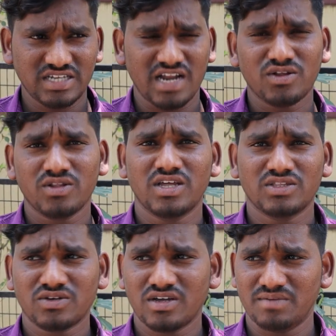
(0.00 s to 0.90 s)
చాలా రోజుల
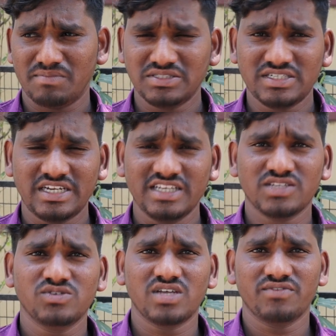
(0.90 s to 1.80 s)
తర్వాత ఒక మంచి
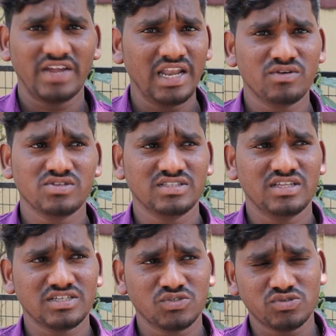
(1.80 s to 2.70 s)
టీజర్ చూసిన ఫీలింగ్
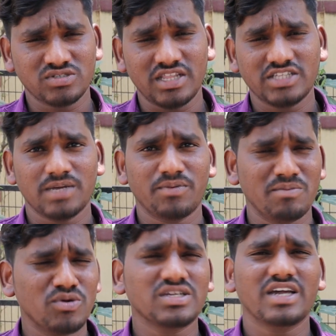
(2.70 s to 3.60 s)
వచ్చింది చూస్తున్నంతసేపు
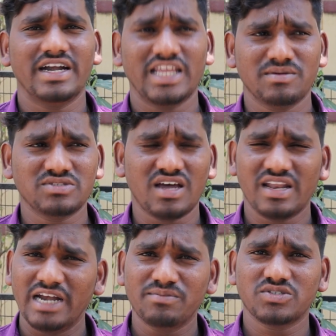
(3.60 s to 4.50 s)
ఎమోషన్ కనెక్ట్ అయ్యాము చాలా
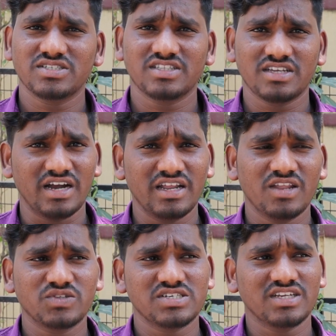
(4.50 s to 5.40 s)
ఏడుపు వచ్చేది
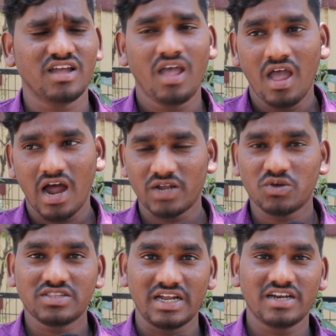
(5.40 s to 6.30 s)
కన్నీళ్ళు వచ్చేసినాయి అంటే
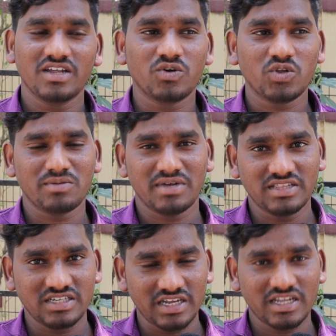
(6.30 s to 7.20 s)
ఒక తండ్రి కొడుకుల
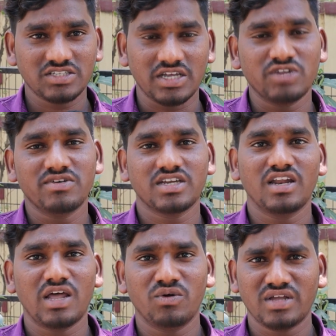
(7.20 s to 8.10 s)
మధ్య జరిగే
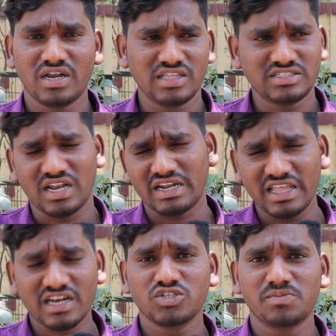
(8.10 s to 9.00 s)
సన్నివేశాలు ఎలా ఉంటాయనేది చాలా
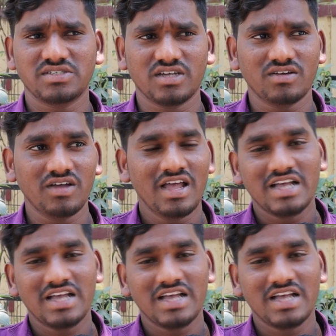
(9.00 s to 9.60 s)
క్లియర్గా చూపించారు